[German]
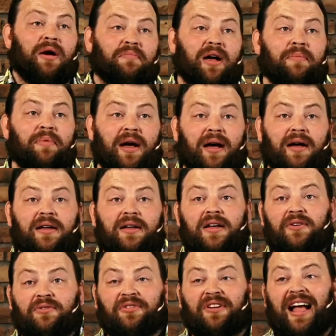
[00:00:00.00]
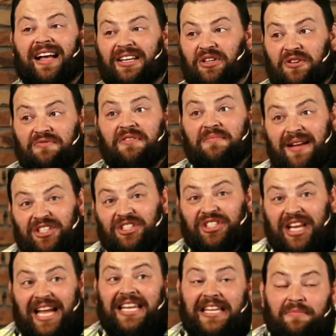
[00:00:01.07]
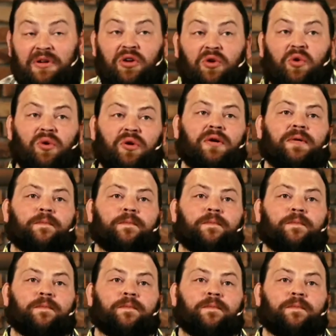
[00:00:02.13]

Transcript: Papa fragen, können wir mal Sternenhimmel gucken?